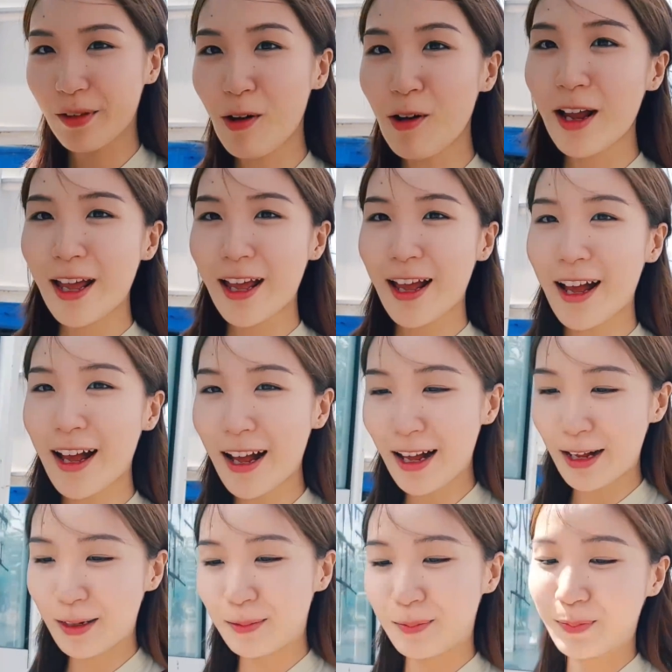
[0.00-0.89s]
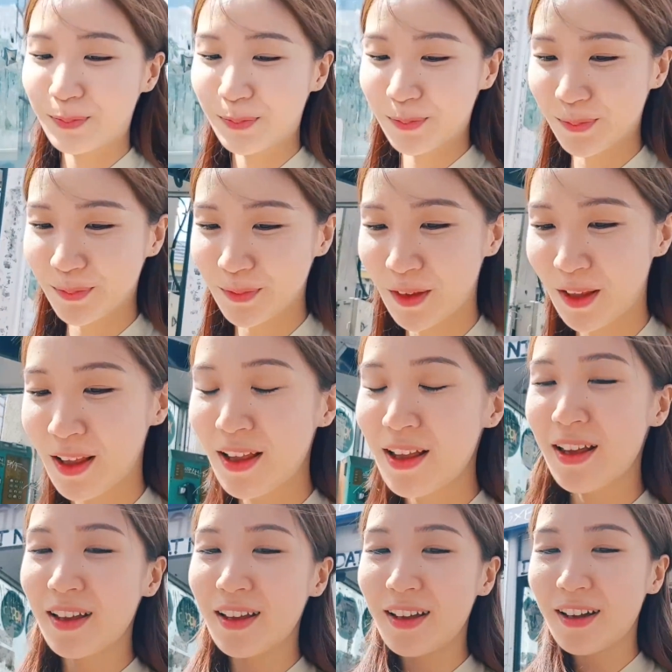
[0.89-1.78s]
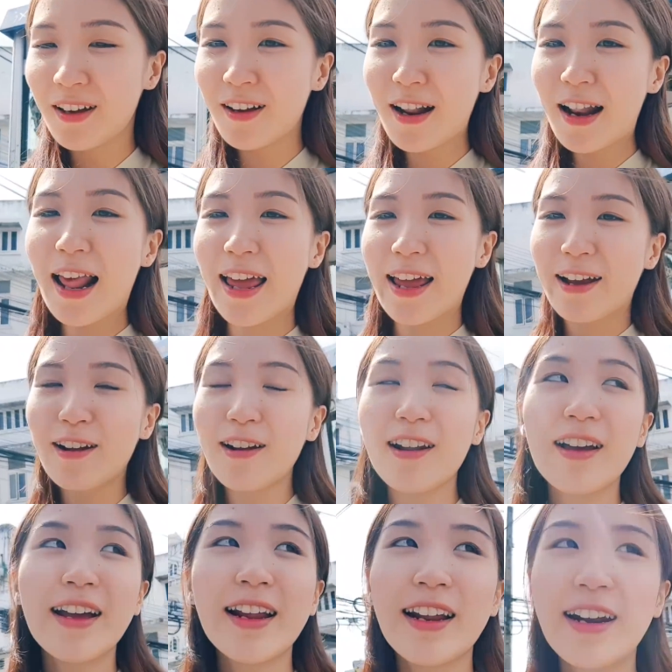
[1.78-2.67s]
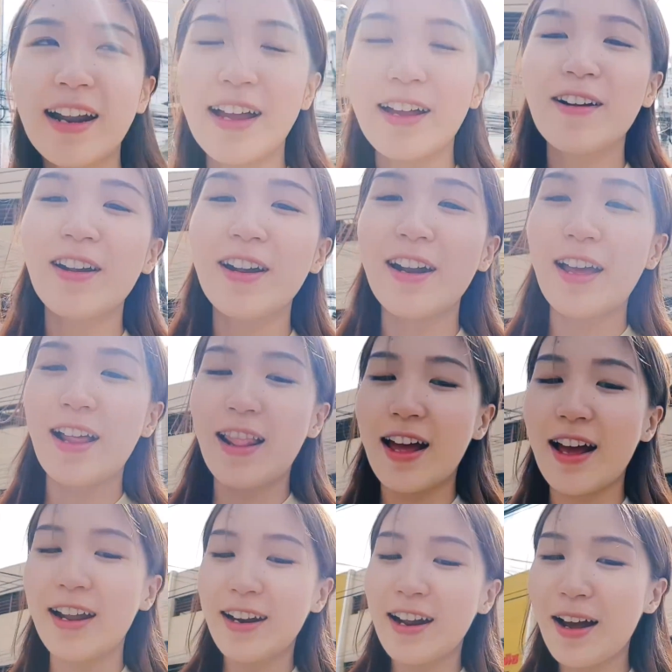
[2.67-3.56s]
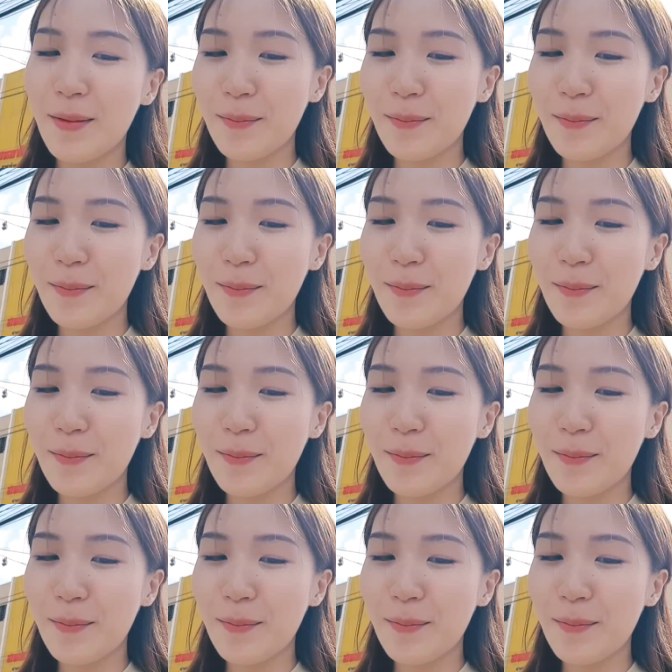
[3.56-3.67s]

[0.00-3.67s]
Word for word: โอเคค่ะนั่นแหละก็เลยไหนก็ไหนๆละ